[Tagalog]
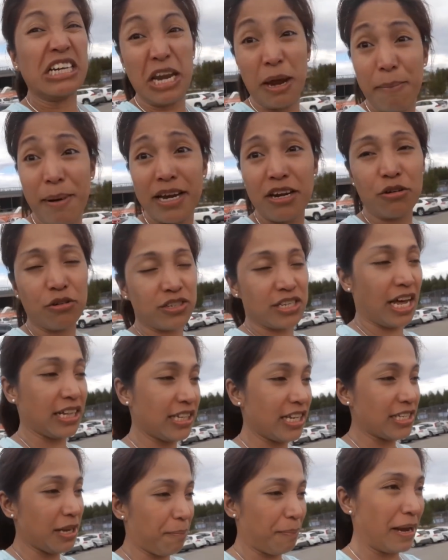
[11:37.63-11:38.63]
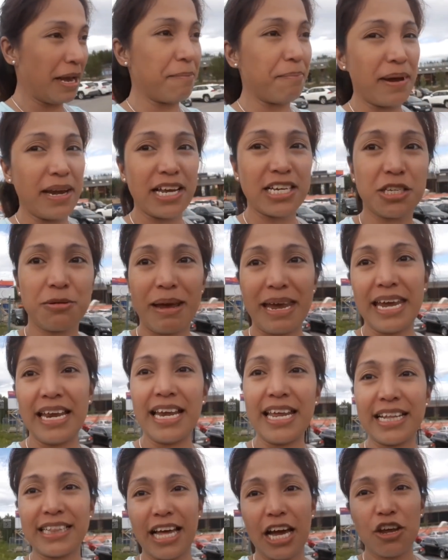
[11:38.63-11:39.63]
'di ba doon sa atin sa Pilipinas
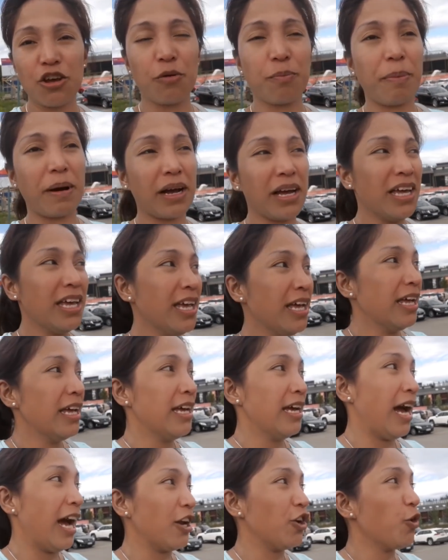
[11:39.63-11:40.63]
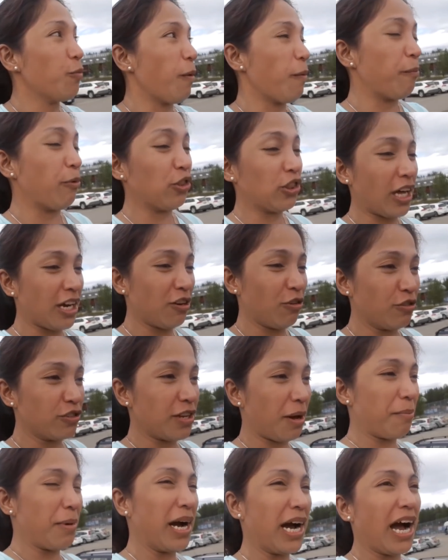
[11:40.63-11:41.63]
mahilig tayo pag ano pupunta doon
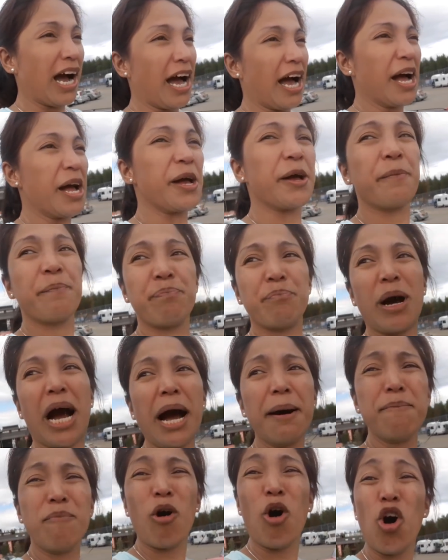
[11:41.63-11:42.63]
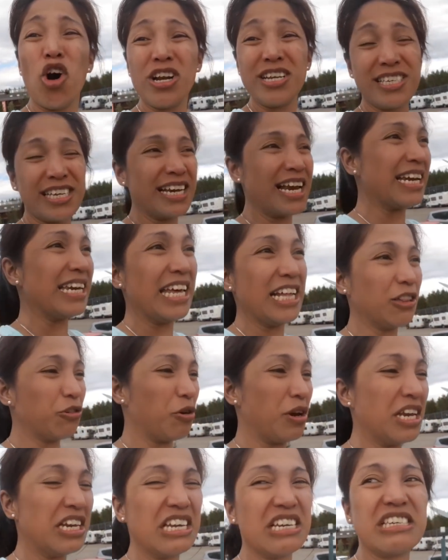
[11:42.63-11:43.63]
sa mga mga mall sila
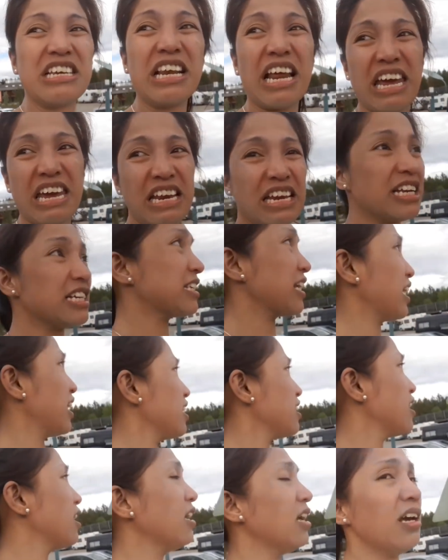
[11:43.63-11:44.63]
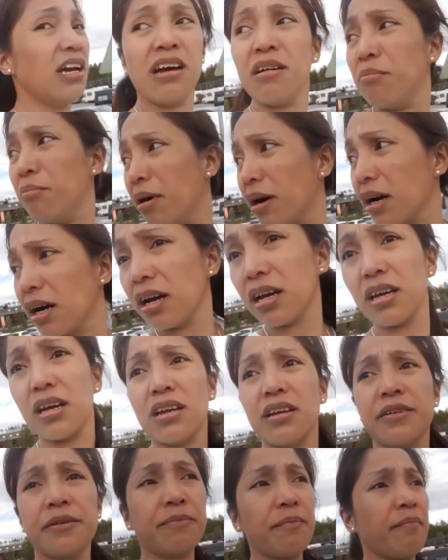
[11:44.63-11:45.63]
dito, hindi sila hilig sa ganyan. Baka
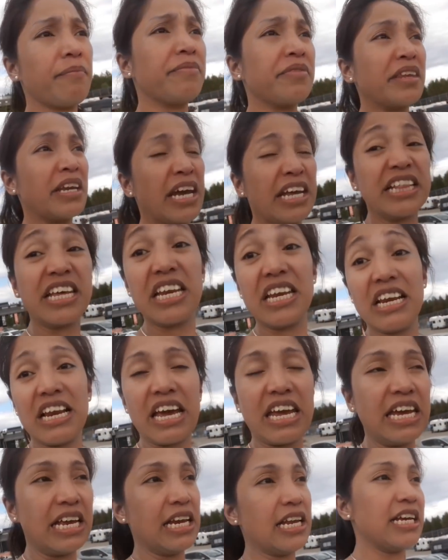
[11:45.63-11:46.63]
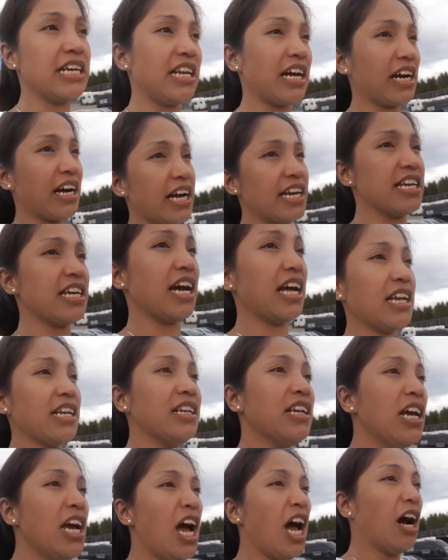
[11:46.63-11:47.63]
yan. Hindi nila hilig ng ganyan.
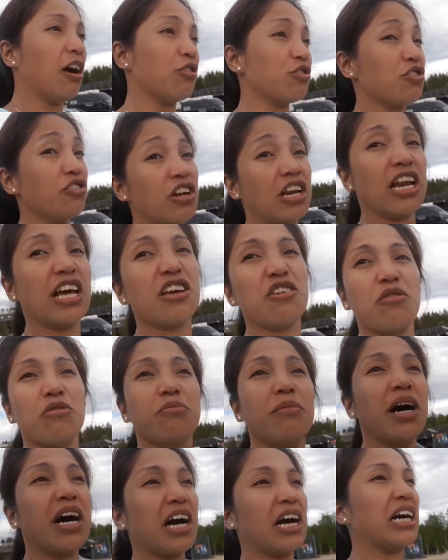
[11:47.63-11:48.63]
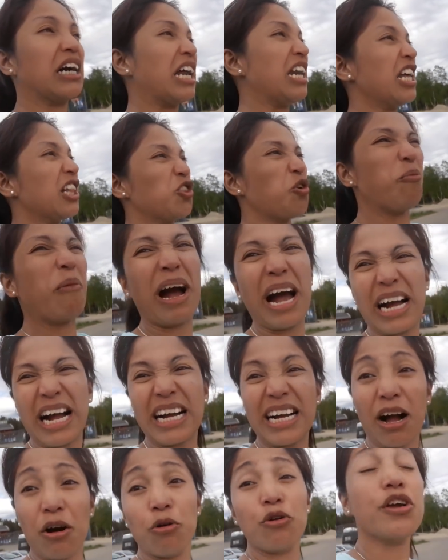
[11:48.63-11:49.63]
Gusto nila yung mga ganito, mga
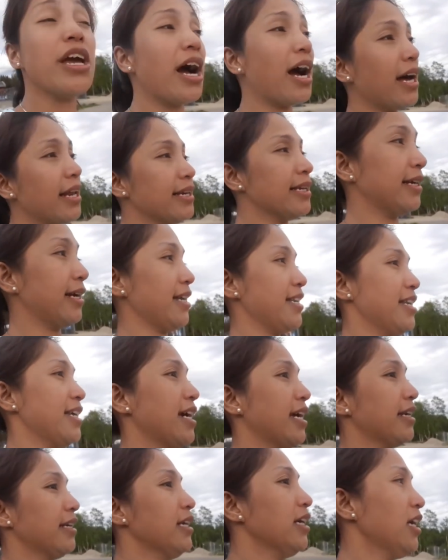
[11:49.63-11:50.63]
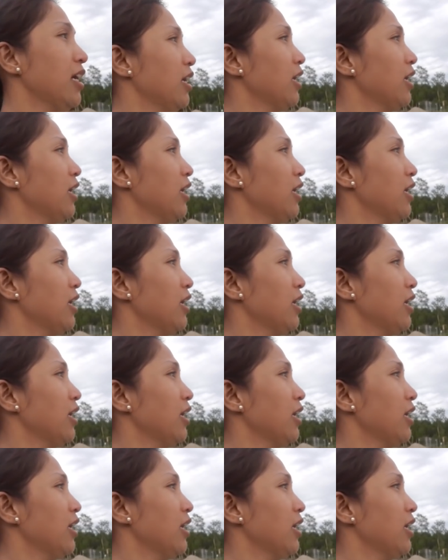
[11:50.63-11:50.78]
kakahuyan, ganyan.